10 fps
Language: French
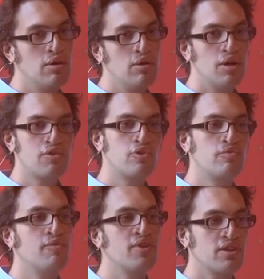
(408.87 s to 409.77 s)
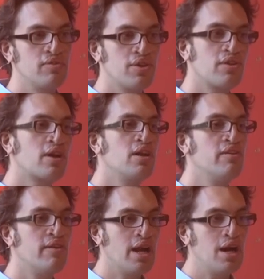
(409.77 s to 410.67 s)
euh, est-ce que tu peux me certifier que cette clé
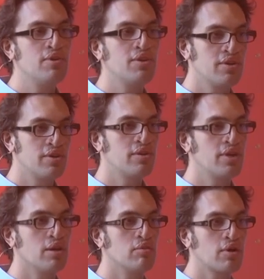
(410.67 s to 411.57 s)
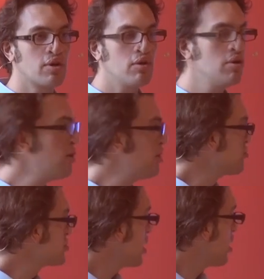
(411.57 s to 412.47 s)
est valable, etc.
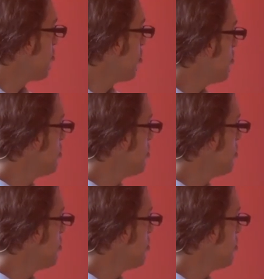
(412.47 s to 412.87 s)
Donc généralement,